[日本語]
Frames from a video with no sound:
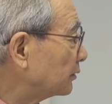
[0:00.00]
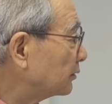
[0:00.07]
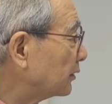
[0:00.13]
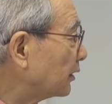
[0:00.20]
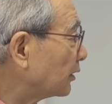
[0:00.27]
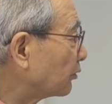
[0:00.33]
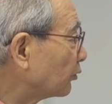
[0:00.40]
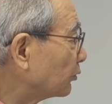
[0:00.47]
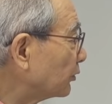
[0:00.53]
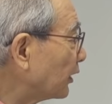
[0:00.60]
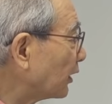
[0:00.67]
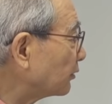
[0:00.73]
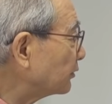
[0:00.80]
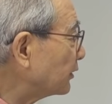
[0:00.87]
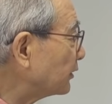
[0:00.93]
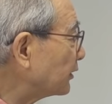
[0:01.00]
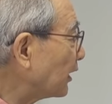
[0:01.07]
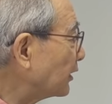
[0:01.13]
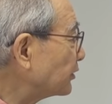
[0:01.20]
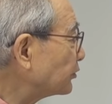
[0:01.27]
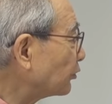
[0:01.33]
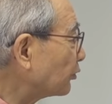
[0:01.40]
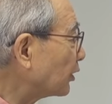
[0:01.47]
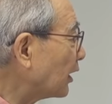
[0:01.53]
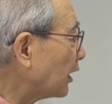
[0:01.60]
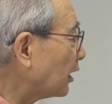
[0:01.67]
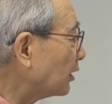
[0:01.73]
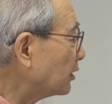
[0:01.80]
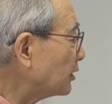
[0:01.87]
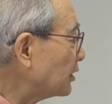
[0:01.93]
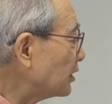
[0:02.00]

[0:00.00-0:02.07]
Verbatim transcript: で、この百人隊長が